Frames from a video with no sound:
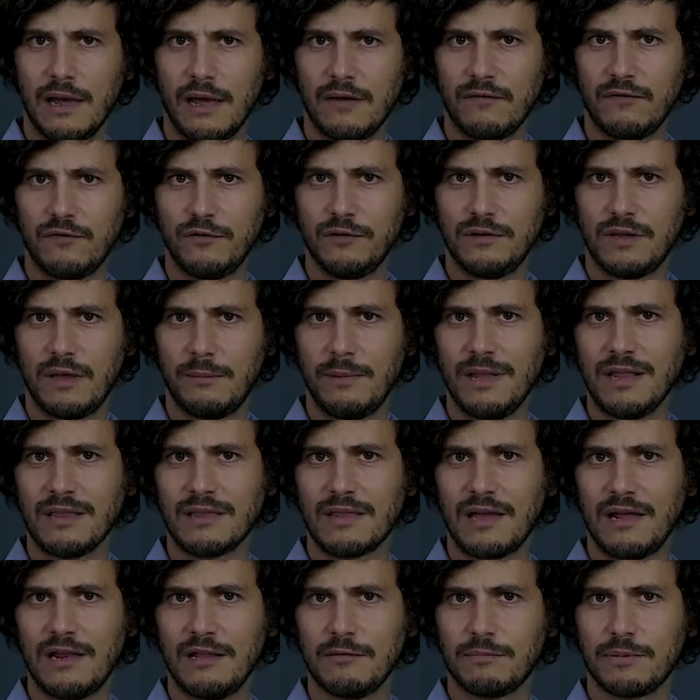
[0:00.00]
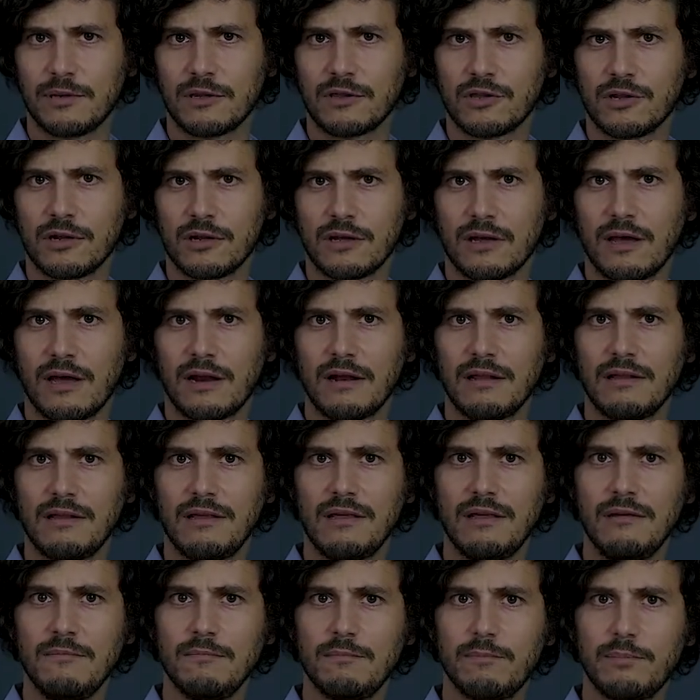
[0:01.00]
è fondamentale per cercare
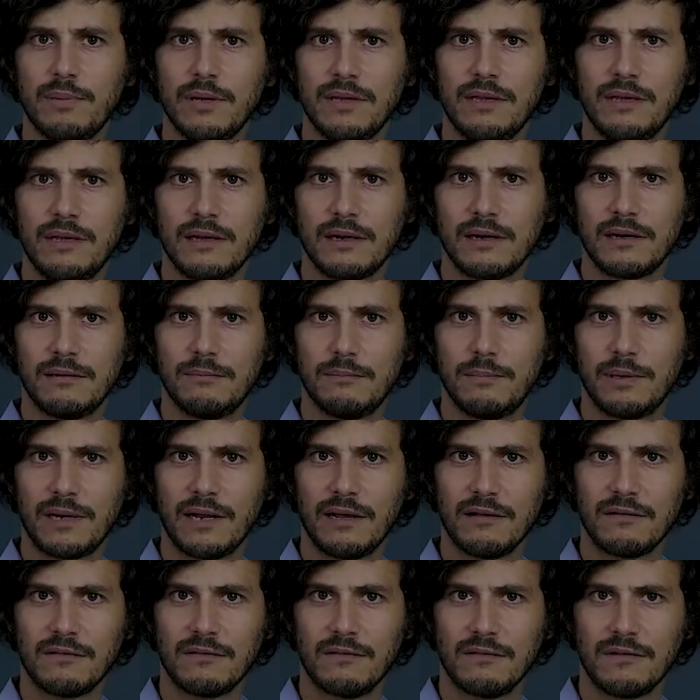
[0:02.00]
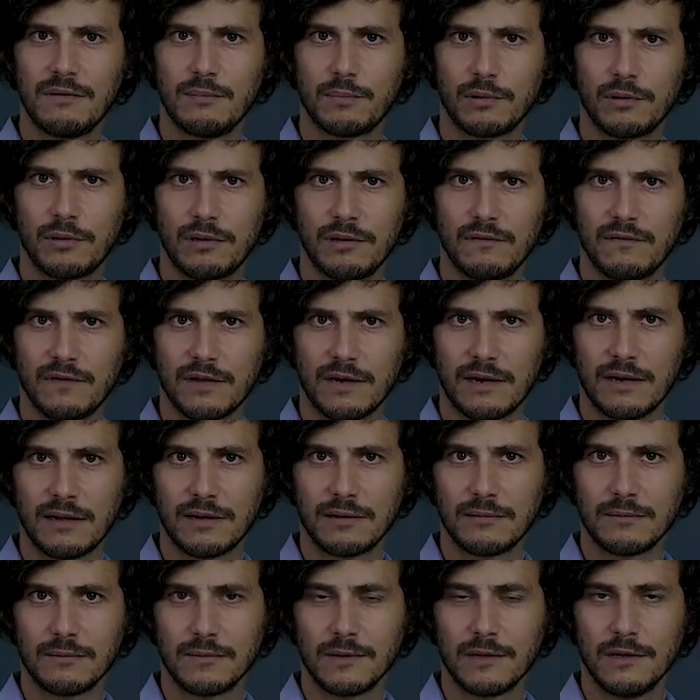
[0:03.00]
di impedire al bretto di
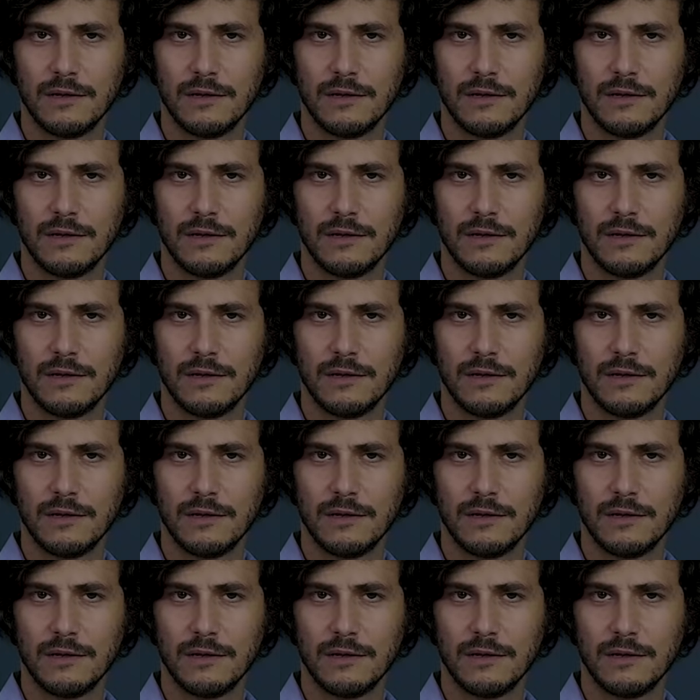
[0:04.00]
proliferare.